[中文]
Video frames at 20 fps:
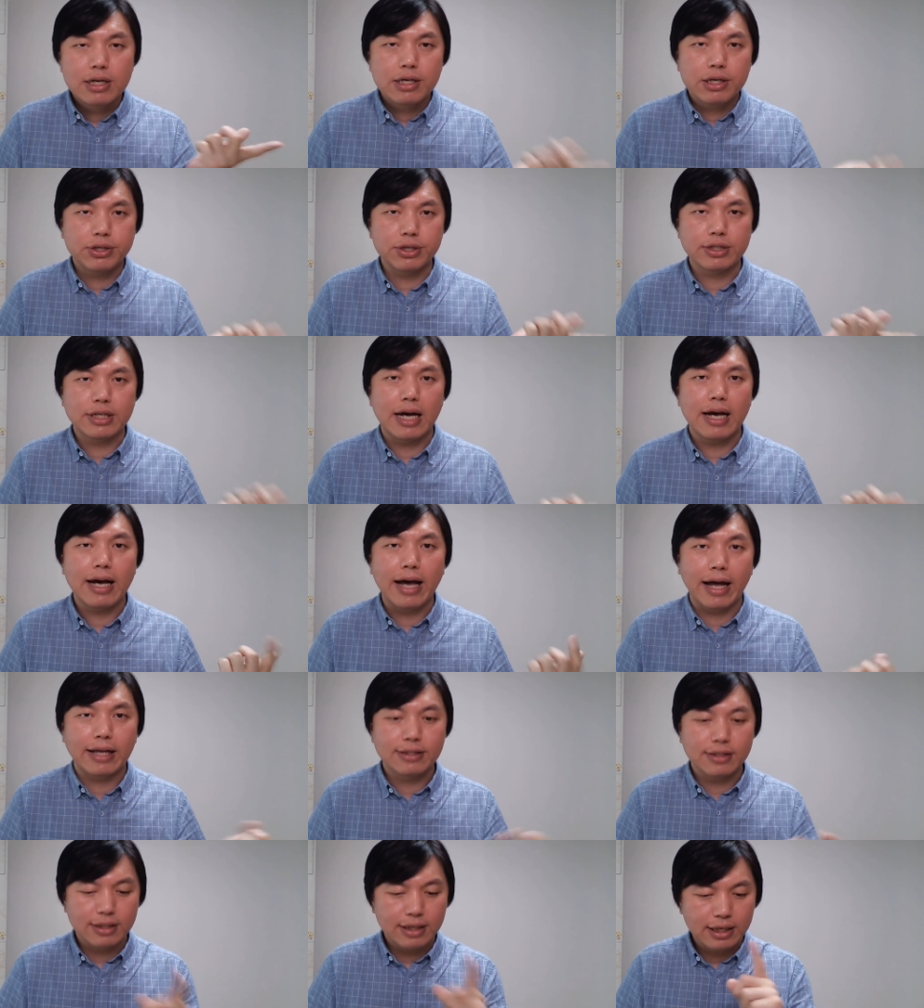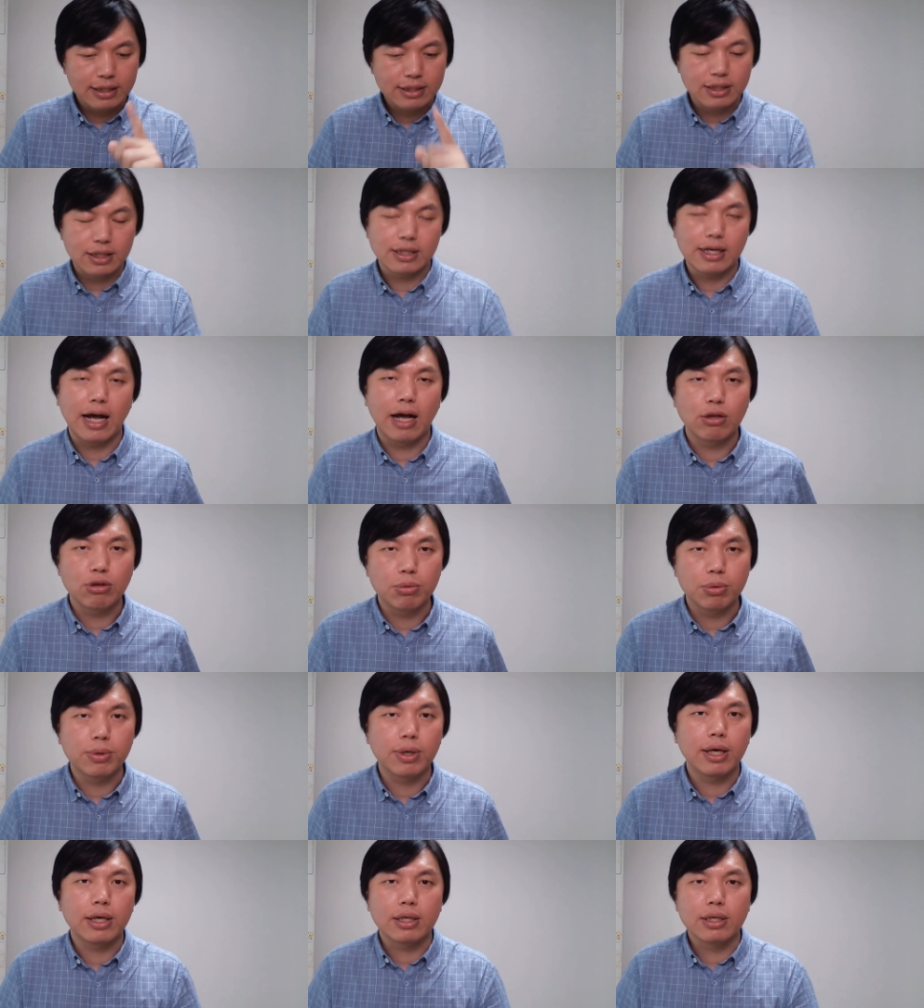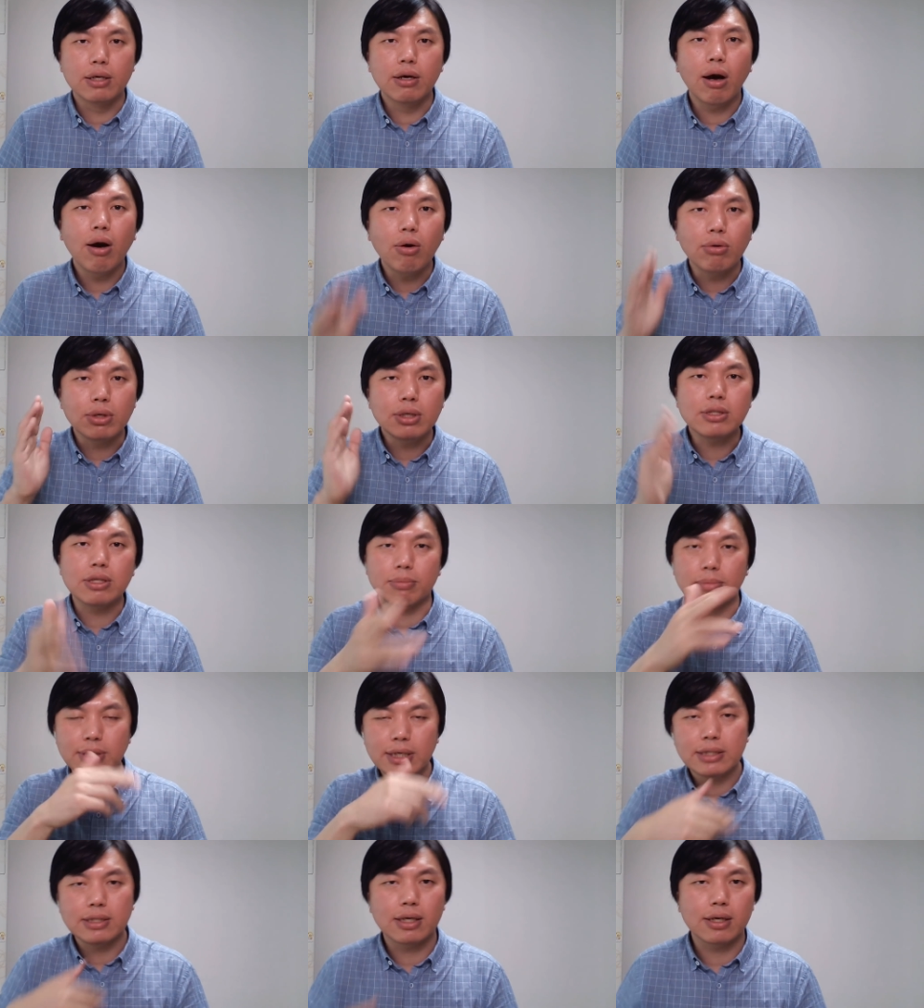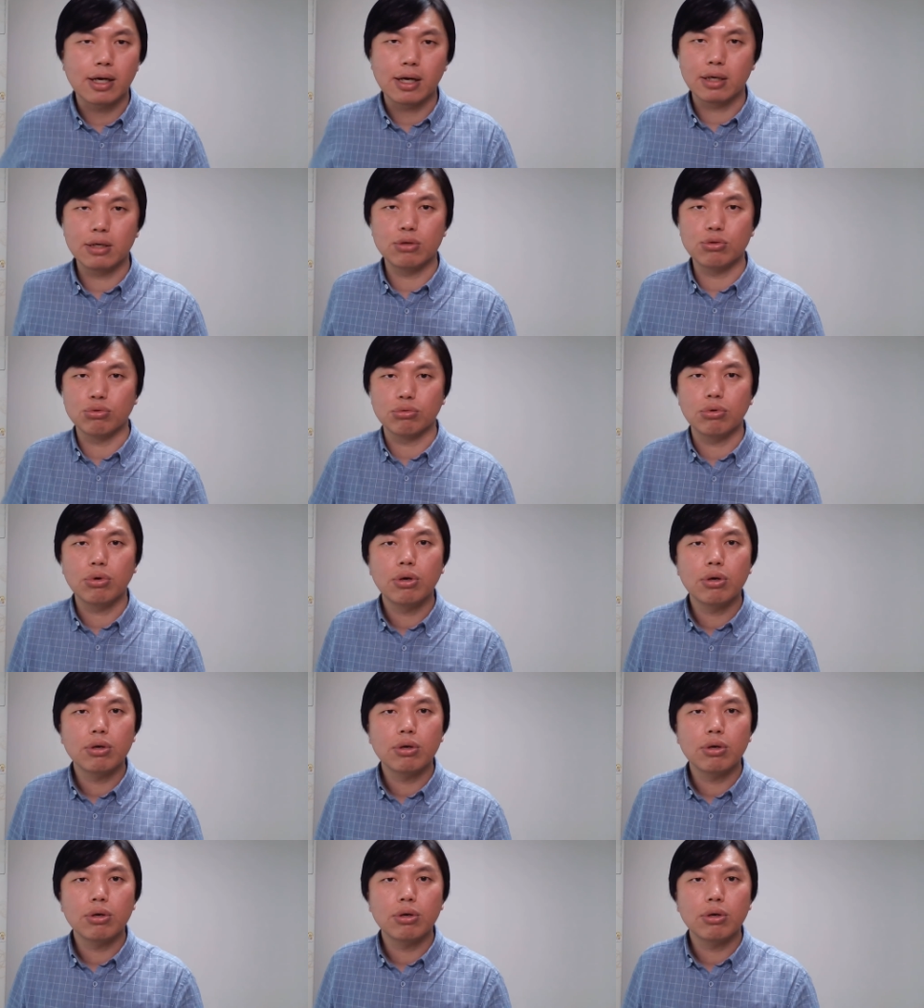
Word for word: 射杀孩子那个警察，对不对？以后你怎么在香港立足？